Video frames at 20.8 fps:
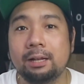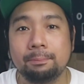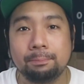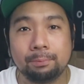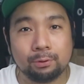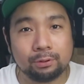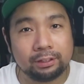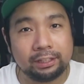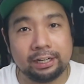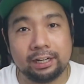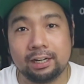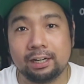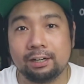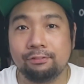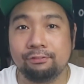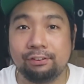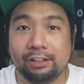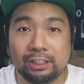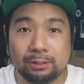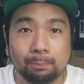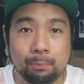I'll put their
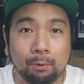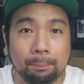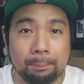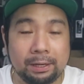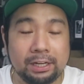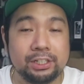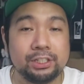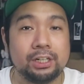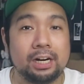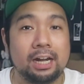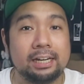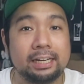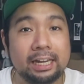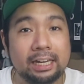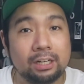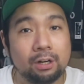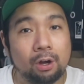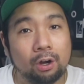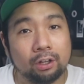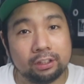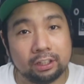Facebook page
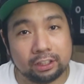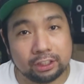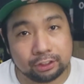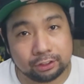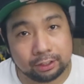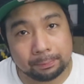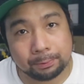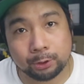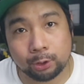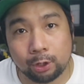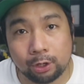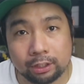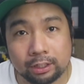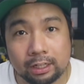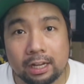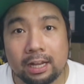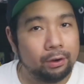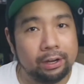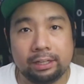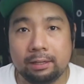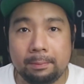again on the description.
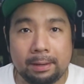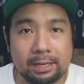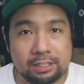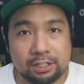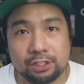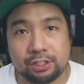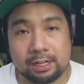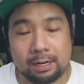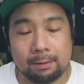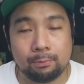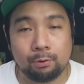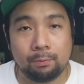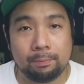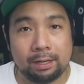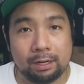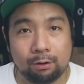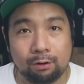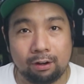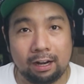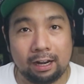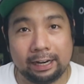Go ahead and message them kung
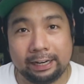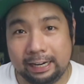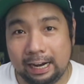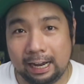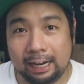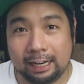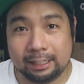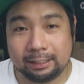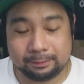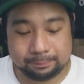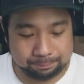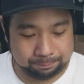meron kang kailangan.